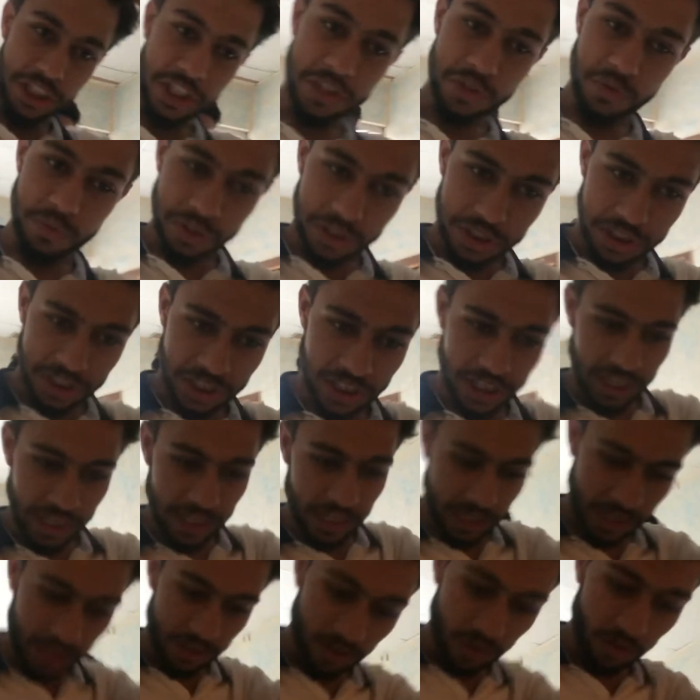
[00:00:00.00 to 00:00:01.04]
चेंज वेज
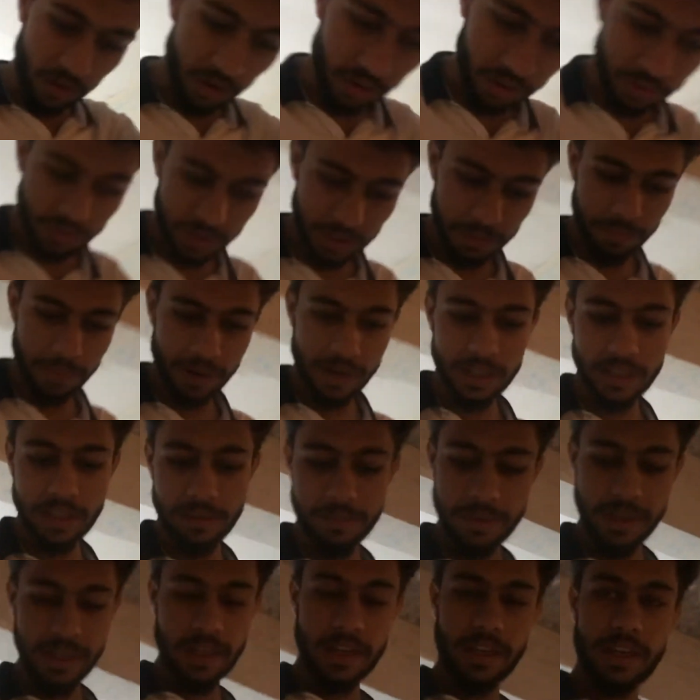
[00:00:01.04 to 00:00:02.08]
करेंगे और उसके
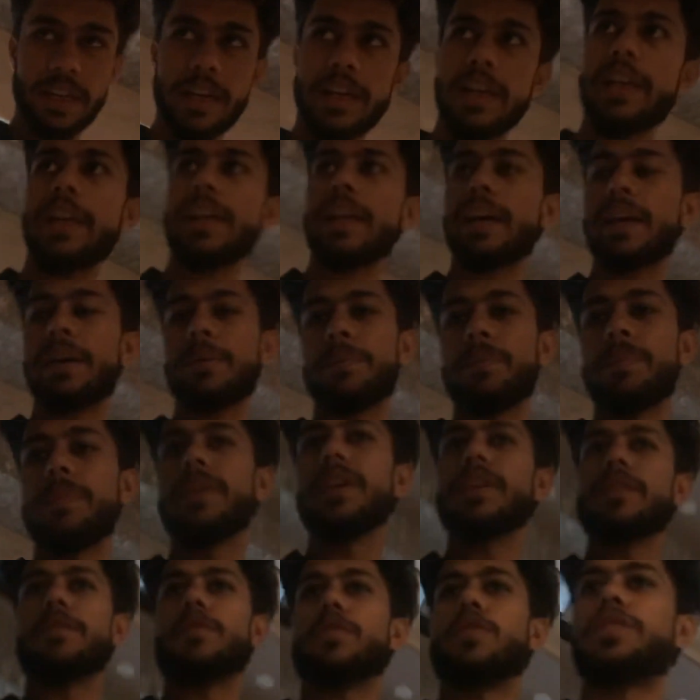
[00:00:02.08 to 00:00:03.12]
बाद हमने निकलना है
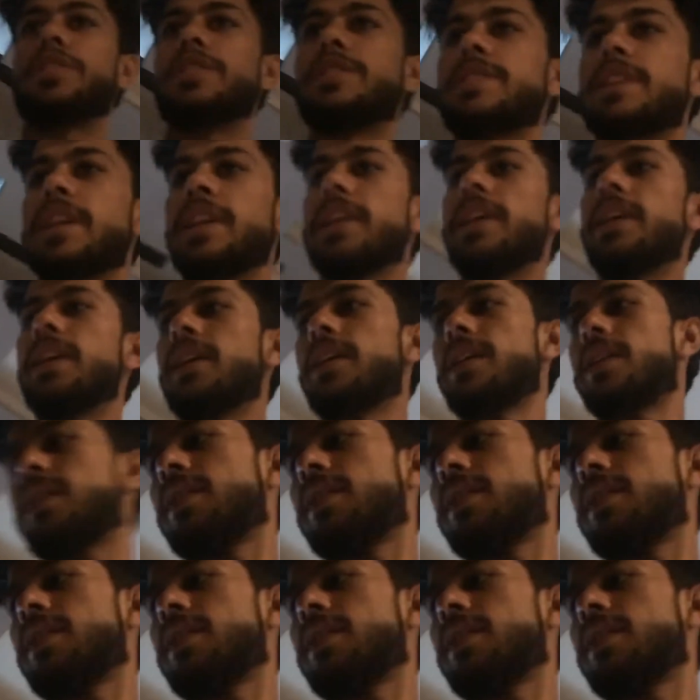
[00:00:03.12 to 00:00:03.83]
वोटर्स के लिए